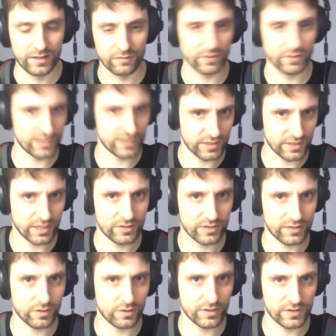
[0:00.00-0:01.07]
Was jetzt nicht heißen
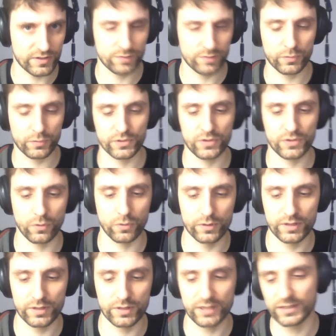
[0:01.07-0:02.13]
soll, dass diese
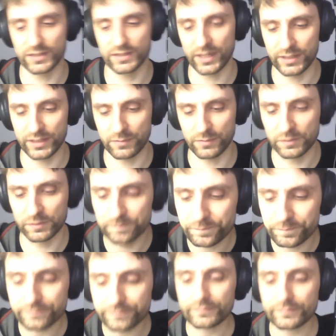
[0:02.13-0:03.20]
Position äh, einnehme.
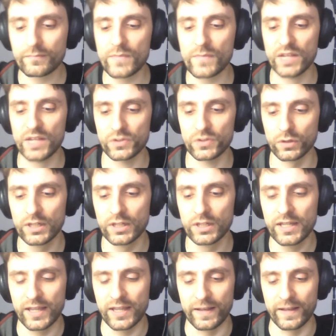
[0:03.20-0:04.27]
So,
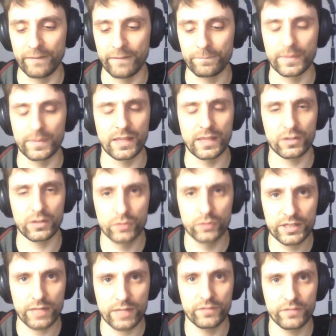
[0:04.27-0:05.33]
ähm,
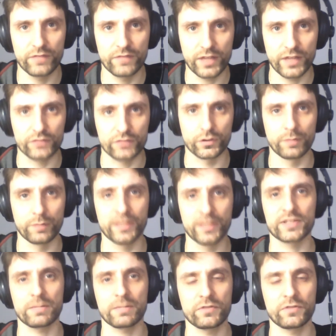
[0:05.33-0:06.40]
natürlich haben wir ein Wertefundament.
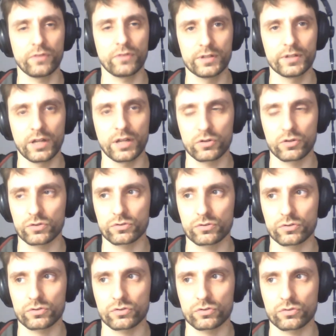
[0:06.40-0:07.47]
Das habe ich vorhin ja auch.
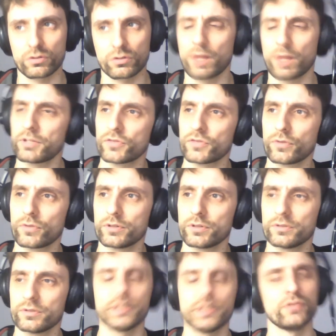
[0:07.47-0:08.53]
Habe ich das vorhin?
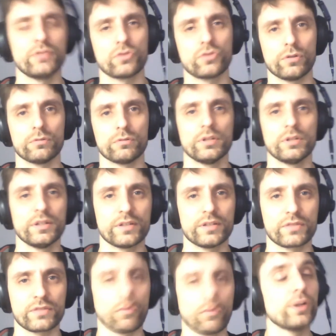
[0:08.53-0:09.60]
Nee, Entschuldigung.
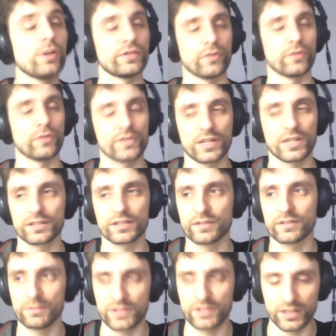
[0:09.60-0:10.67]
Das wollte ich vorhin sagen,
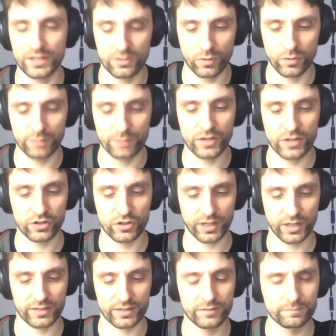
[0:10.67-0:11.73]
nämlich die UN-Menschenrechte.